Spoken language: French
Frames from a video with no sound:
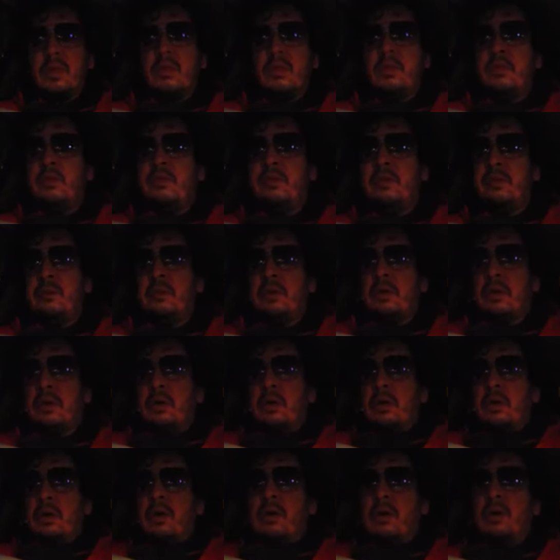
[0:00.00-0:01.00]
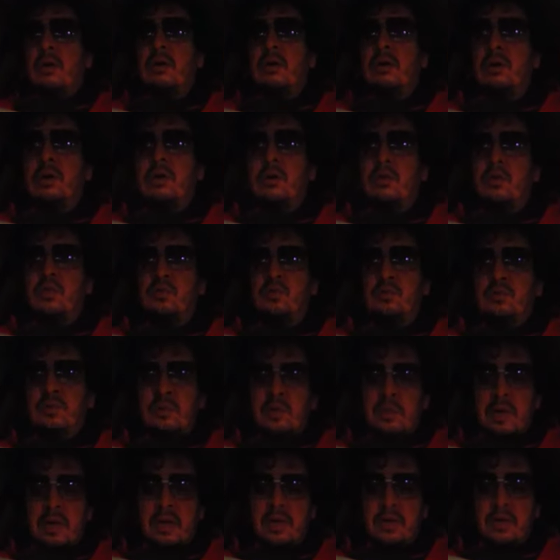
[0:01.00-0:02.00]
Deuxièmement, euh, tu
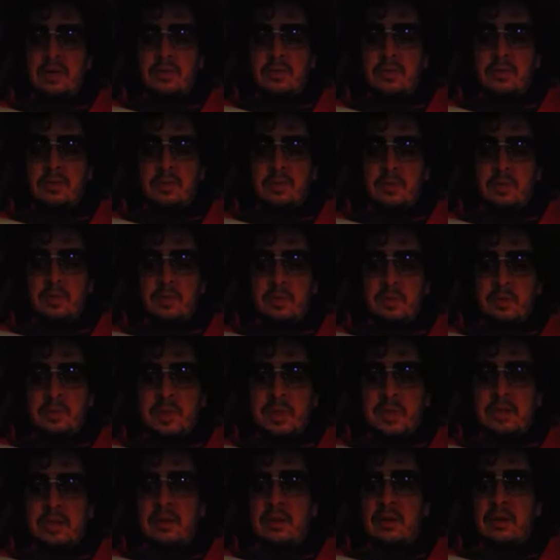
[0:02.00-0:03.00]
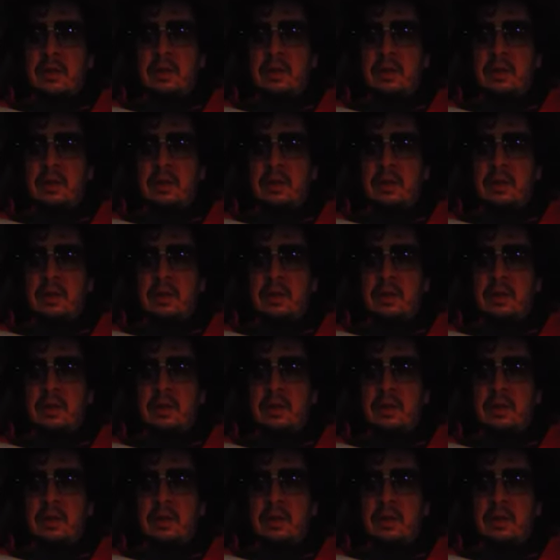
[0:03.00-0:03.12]
m'avais parlé, de, tu parlé de,